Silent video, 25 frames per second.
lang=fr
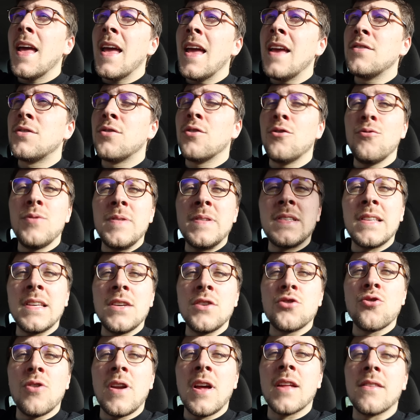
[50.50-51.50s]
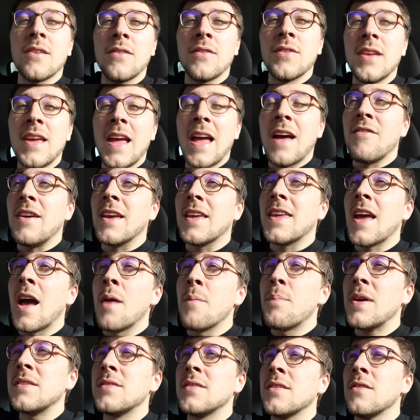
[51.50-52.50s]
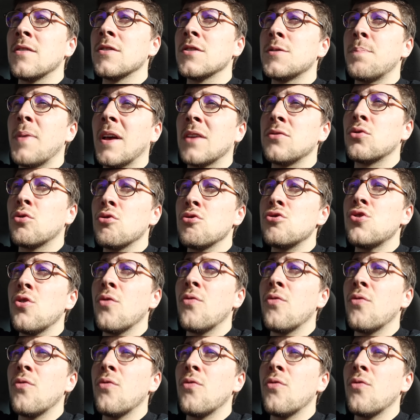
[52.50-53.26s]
Et celui-ci, je l'attendais avec impatience parce que je